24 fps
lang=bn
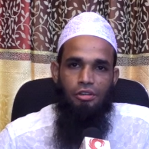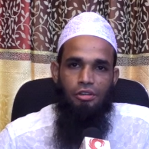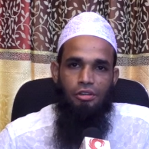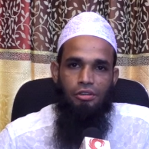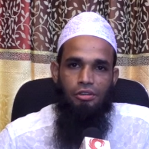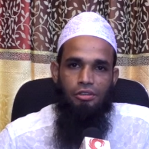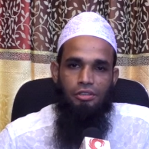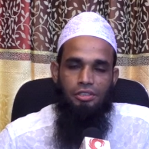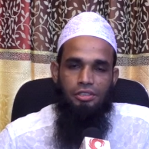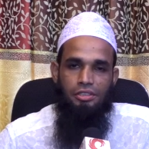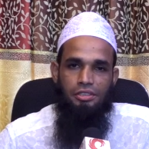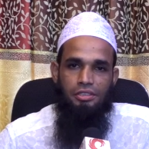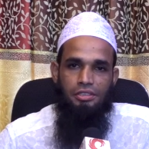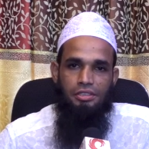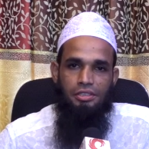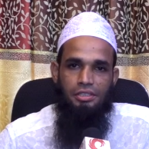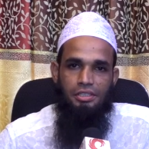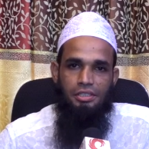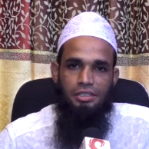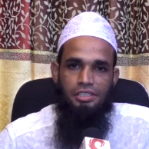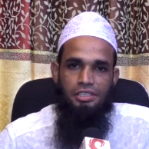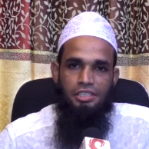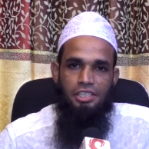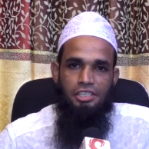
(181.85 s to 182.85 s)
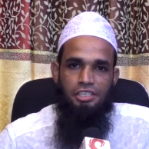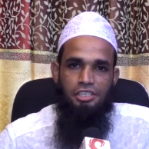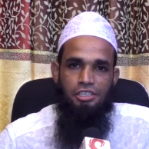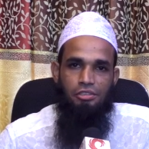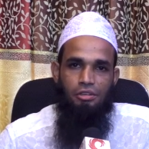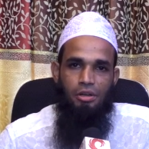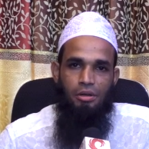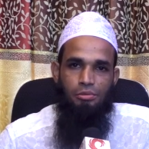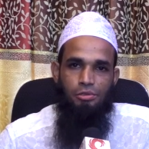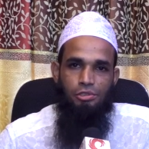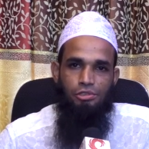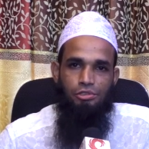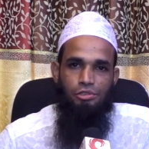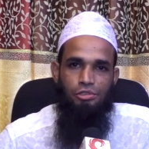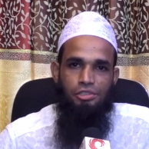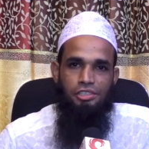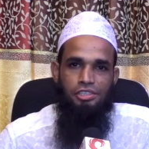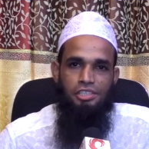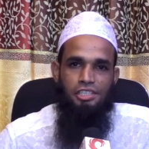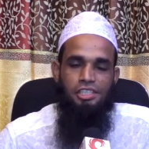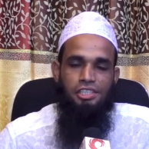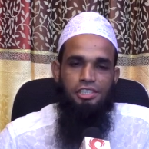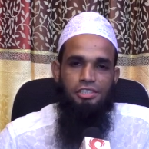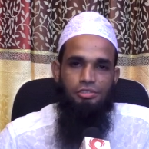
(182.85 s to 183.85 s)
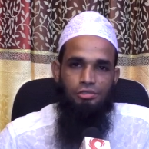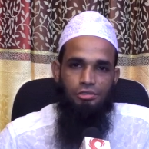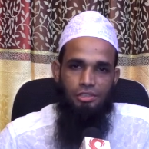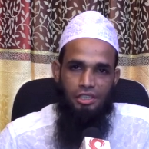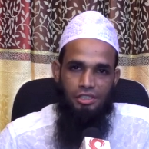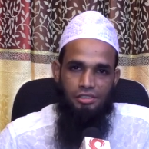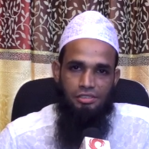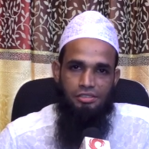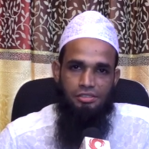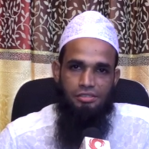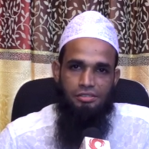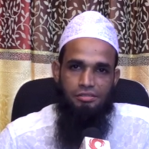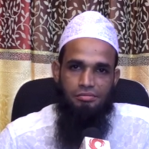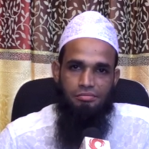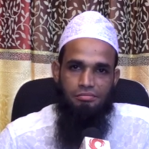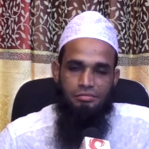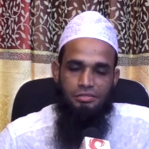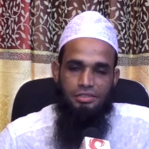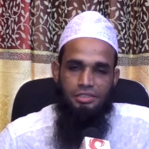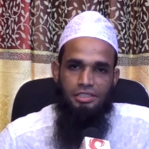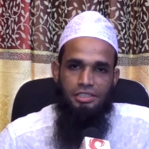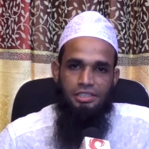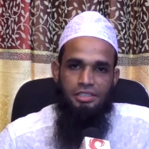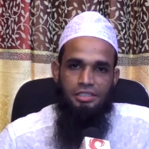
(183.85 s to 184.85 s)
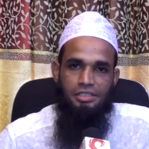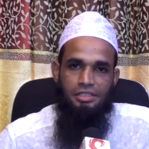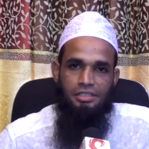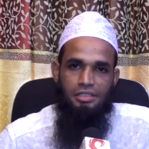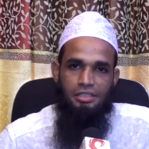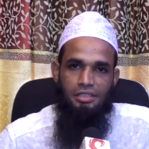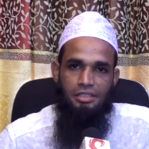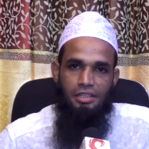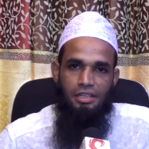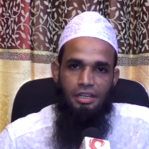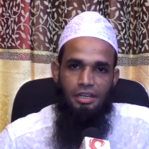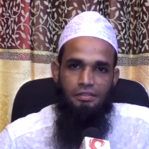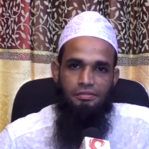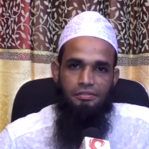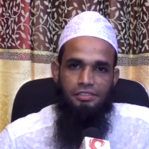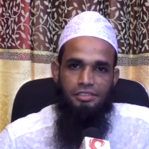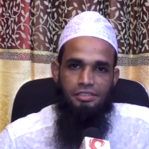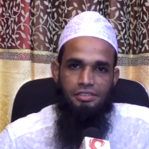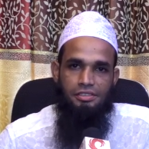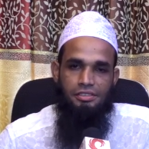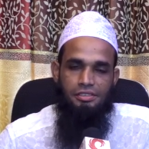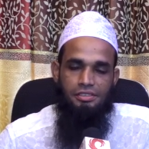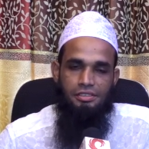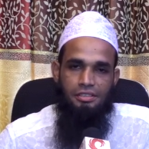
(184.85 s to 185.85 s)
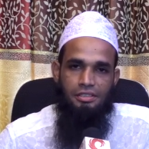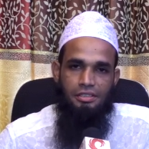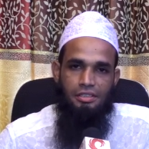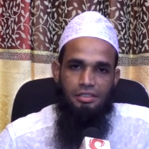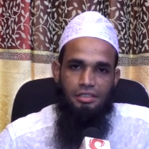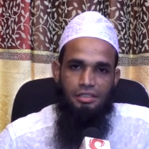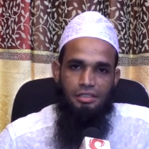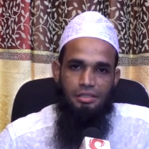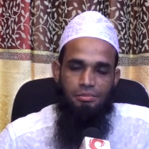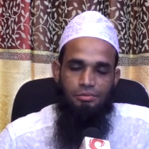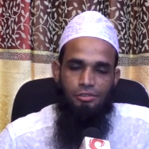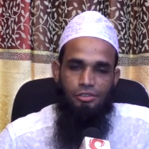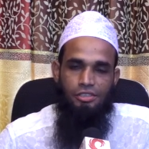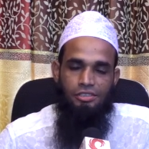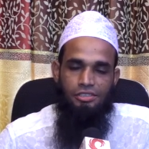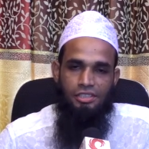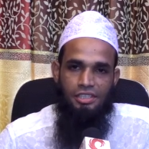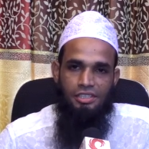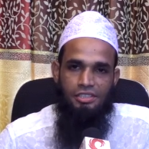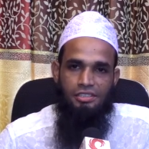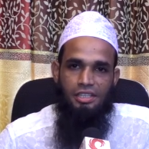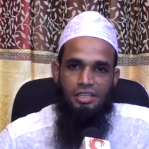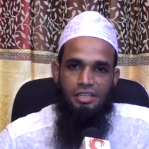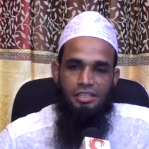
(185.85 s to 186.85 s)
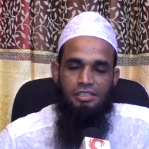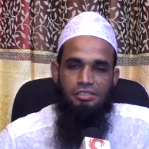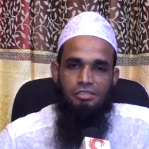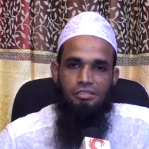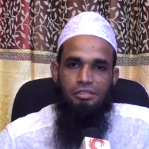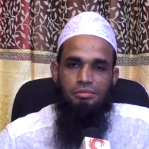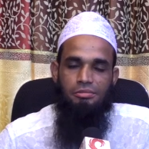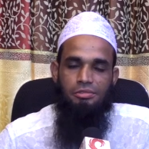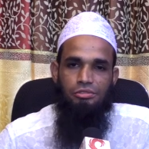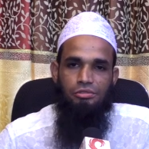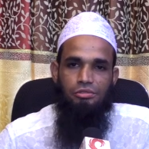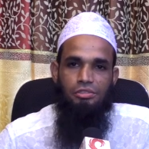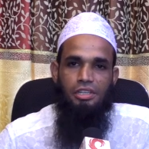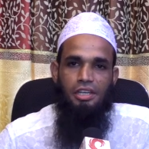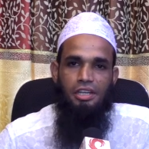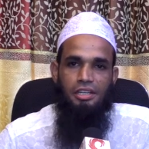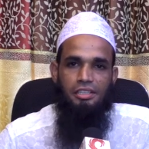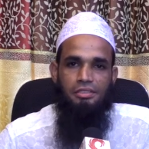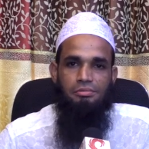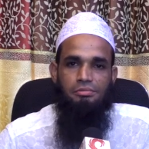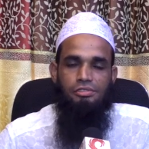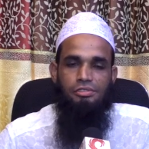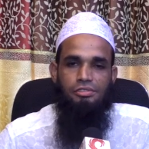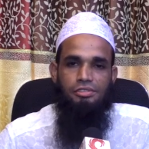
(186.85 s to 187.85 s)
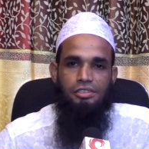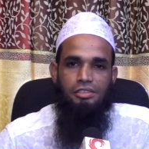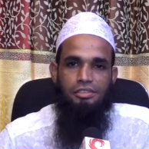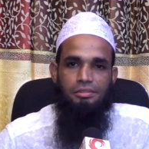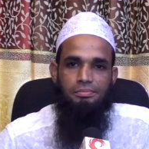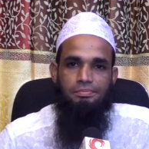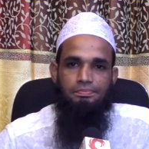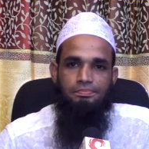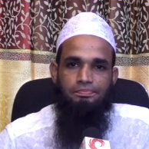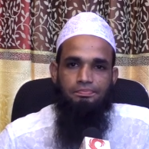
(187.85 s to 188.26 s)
নয় সেটি অবশ্যই ঘৃণিত কাজ এটি হাফেজ ইবনে হাজার আসকালানী রহমতুল্লাহ আলী বলছেন